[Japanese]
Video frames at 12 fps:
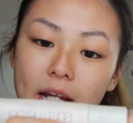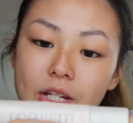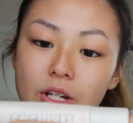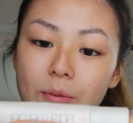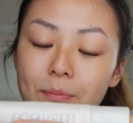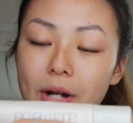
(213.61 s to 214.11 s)

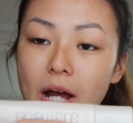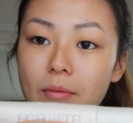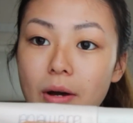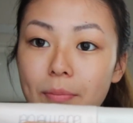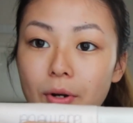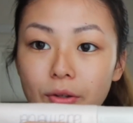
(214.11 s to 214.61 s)

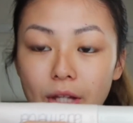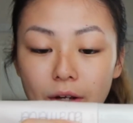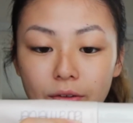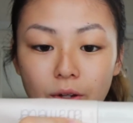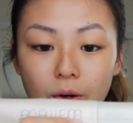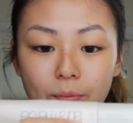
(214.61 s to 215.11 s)

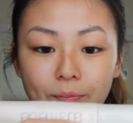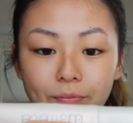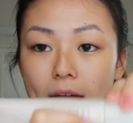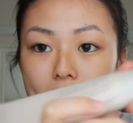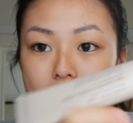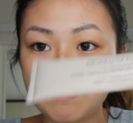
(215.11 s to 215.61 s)
ンデーションプライマープロテクト
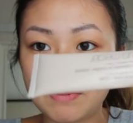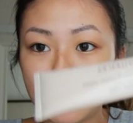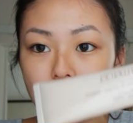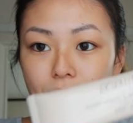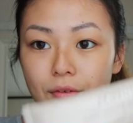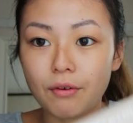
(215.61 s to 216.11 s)

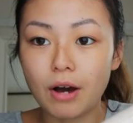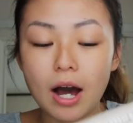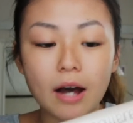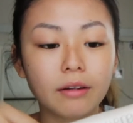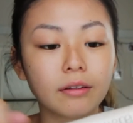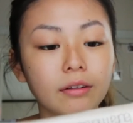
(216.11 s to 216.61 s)
SPF
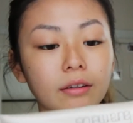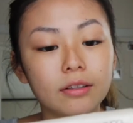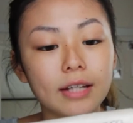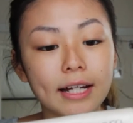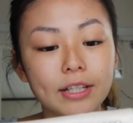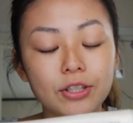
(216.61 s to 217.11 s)
は
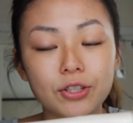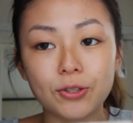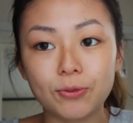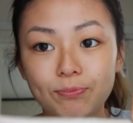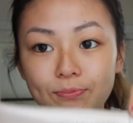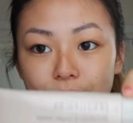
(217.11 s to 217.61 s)

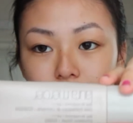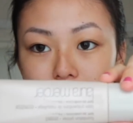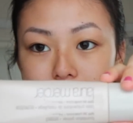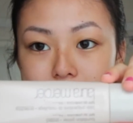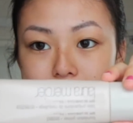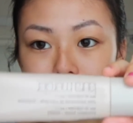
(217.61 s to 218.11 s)
30
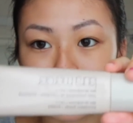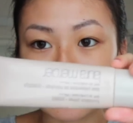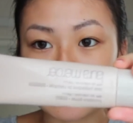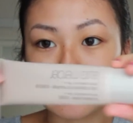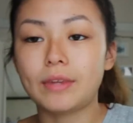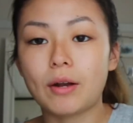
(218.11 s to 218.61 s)
で
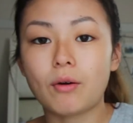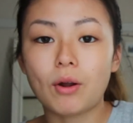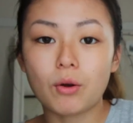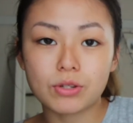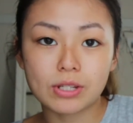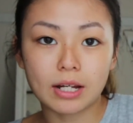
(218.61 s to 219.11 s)
すでこ
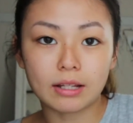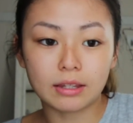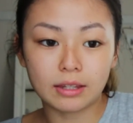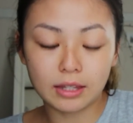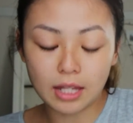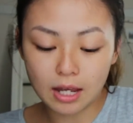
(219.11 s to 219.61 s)
れを使っ
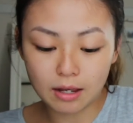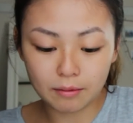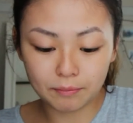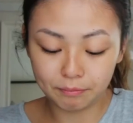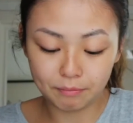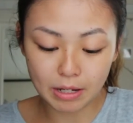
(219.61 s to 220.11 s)
て
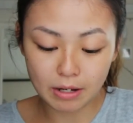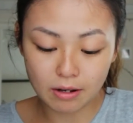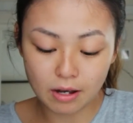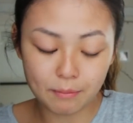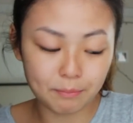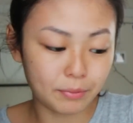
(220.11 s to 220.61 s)

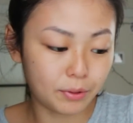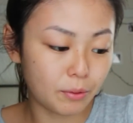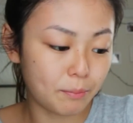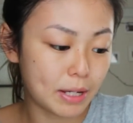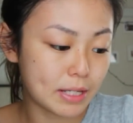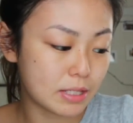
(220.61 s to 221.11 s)
メイクアップ
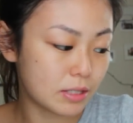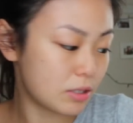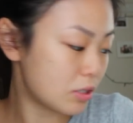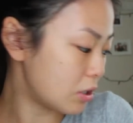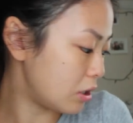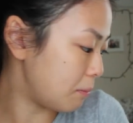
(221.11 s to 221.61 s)
のベース
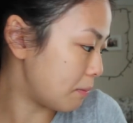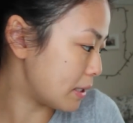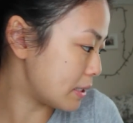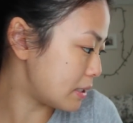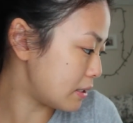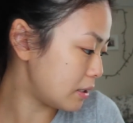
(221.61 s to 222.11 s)
作り
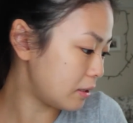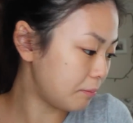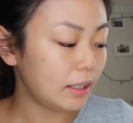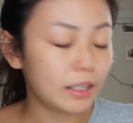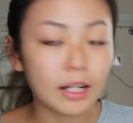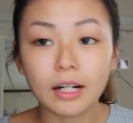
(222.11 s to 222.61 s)
ま
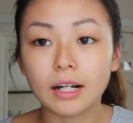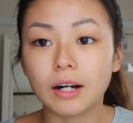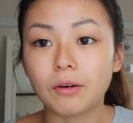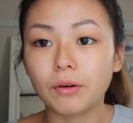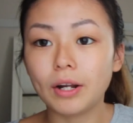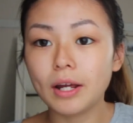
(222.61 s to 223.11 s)
すでなん
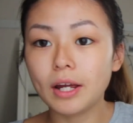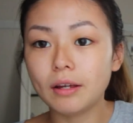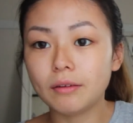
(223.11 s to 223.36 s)
かこれ